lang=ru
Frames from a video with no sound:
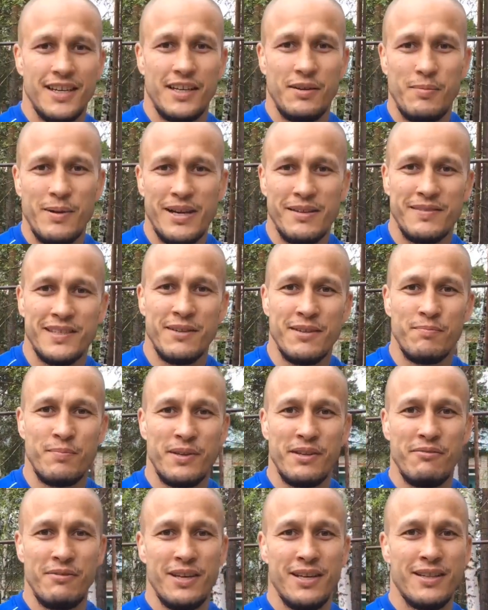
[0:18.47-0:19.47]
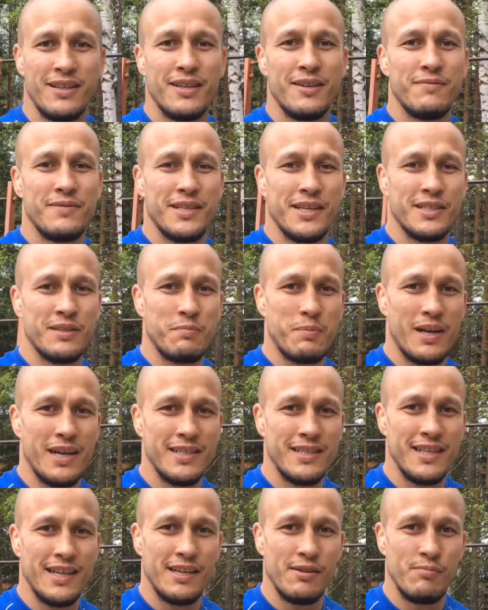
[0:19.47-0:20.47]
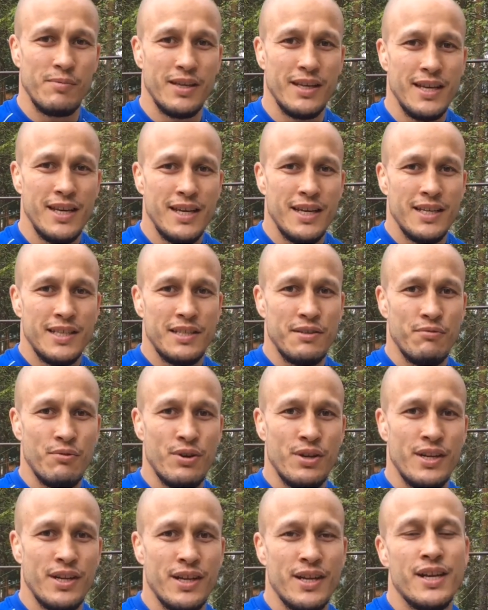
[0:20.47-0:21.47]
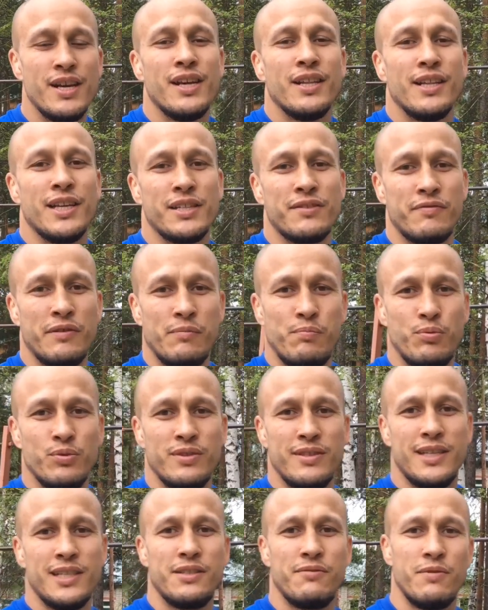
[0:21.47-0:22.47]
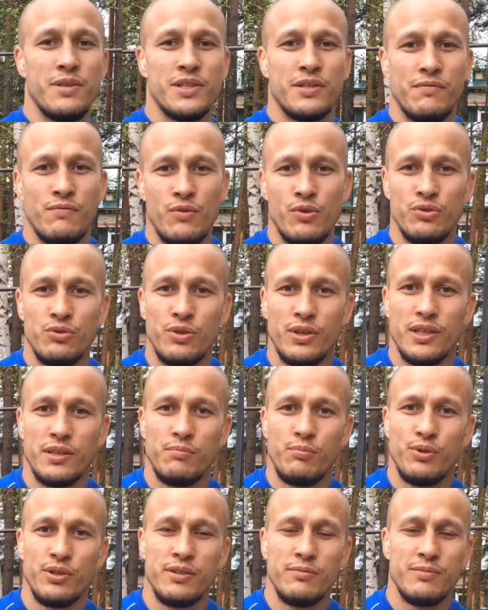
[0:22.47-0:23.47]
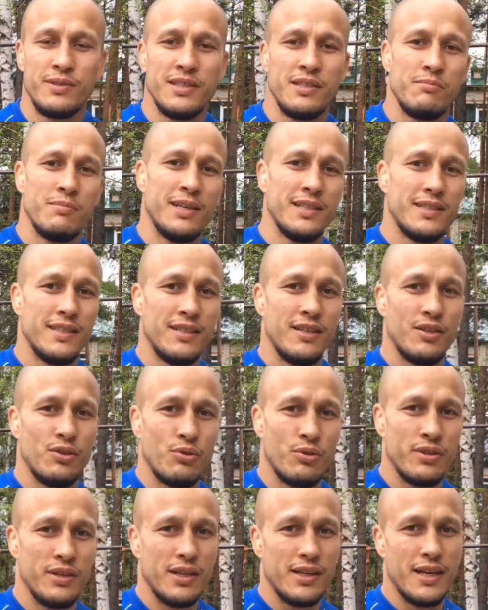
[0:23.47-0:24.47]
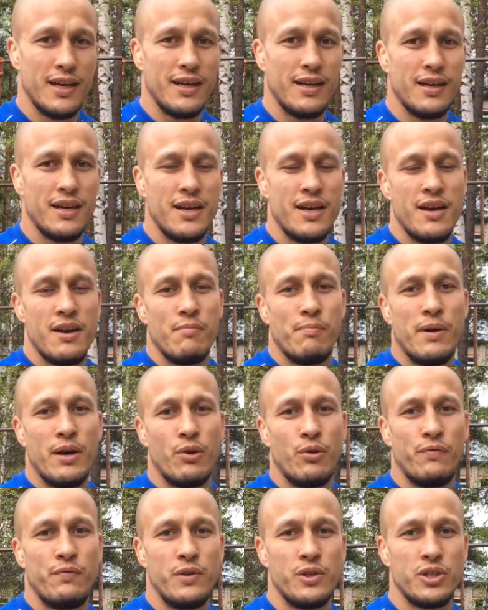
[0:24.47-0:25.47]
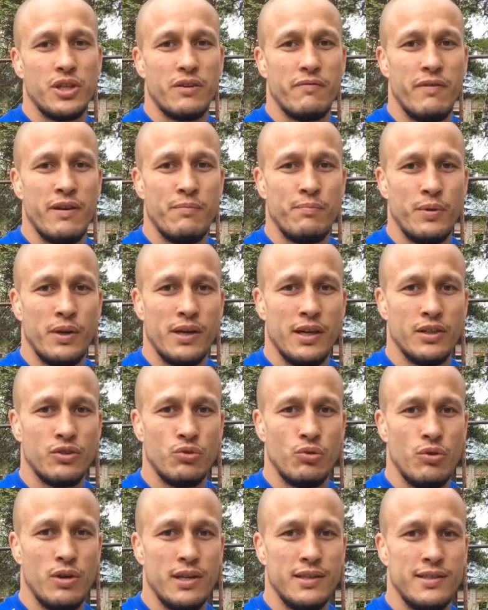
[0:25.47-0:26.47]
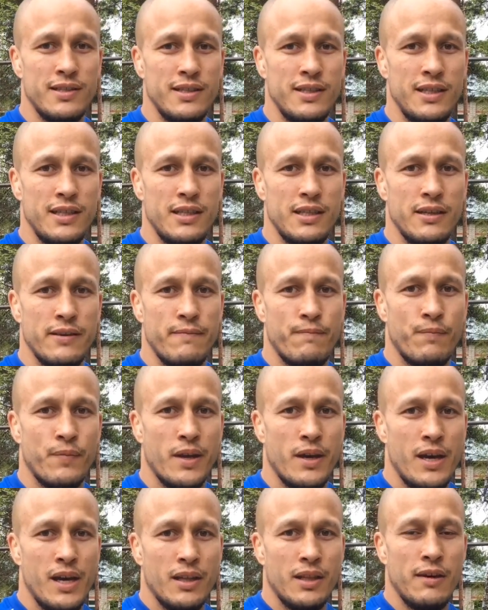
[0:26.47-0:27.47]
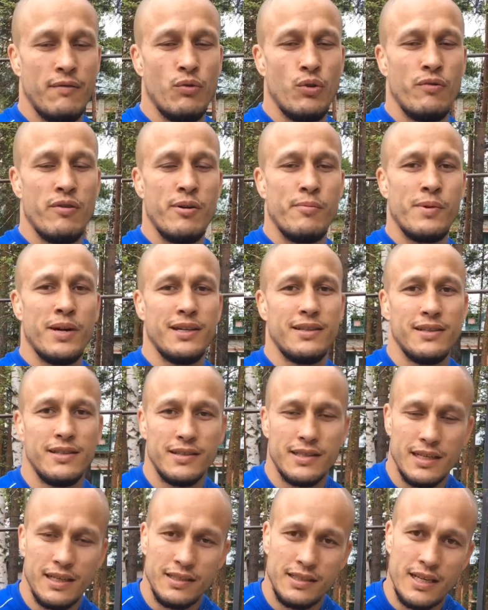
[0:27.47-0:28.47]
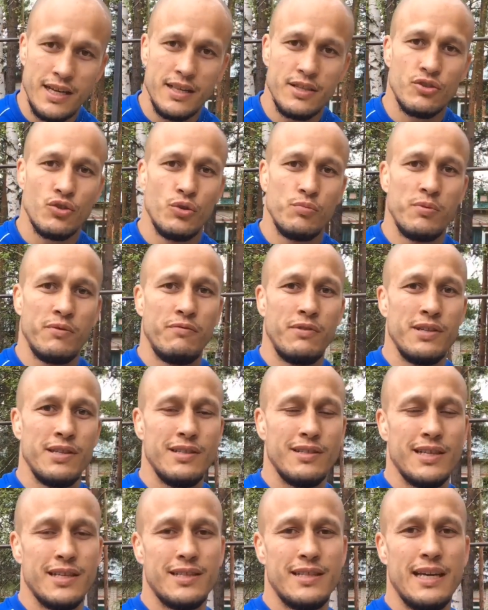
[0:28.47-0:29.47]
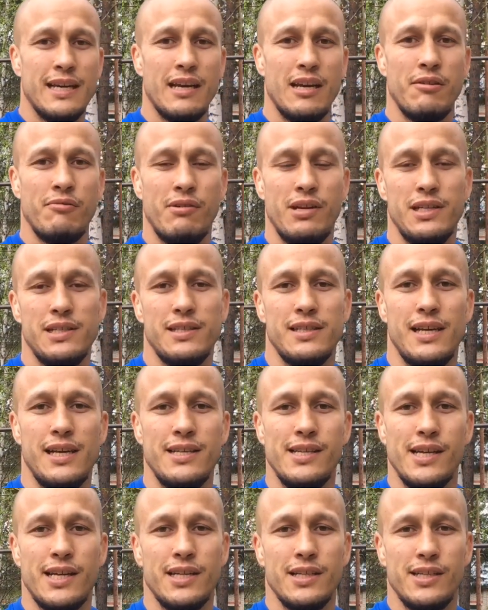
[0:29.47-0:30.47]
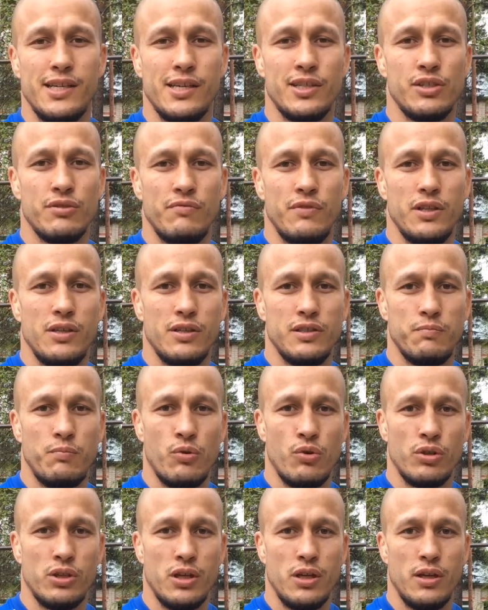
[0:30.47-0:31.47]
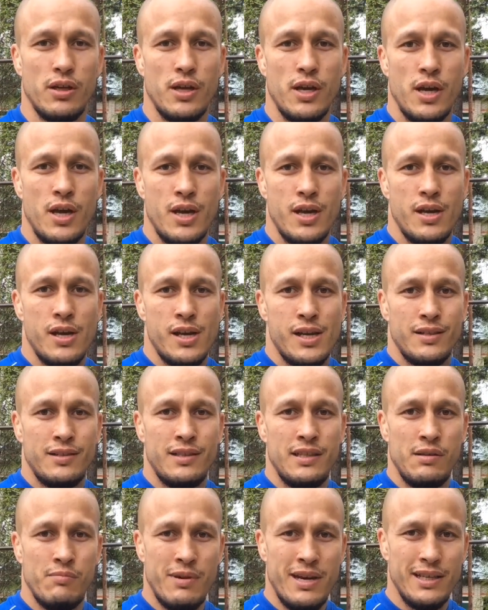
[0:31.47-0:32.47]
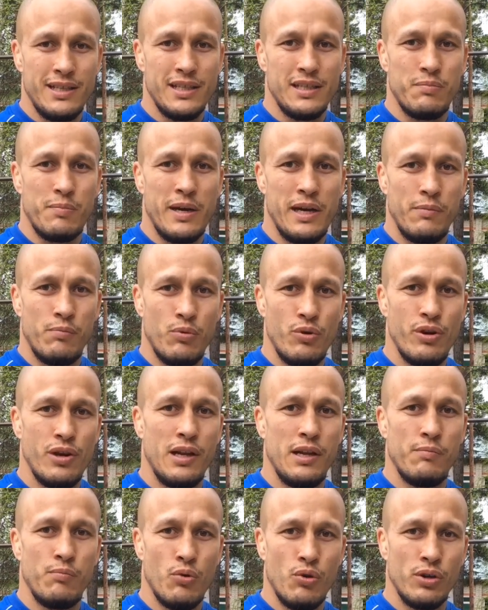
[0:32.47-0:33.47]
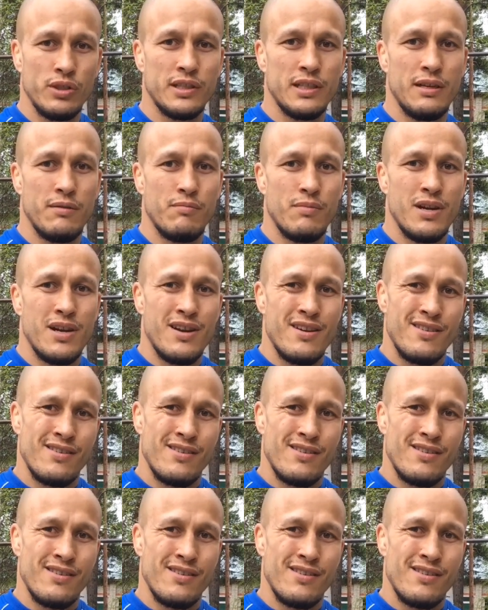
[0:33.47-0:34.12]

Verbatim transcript: Ребят, всем привет! Всех с праздниками! Сегодня наш выпуск на свежем воздухе. Будем заниматься на турниках. Пару фишек вам покажу, оцените. Давно вам хотел сказать, чтобы вы не зацикливались на них и тех же видах спорта. Занимайтесь борьбой или боксом,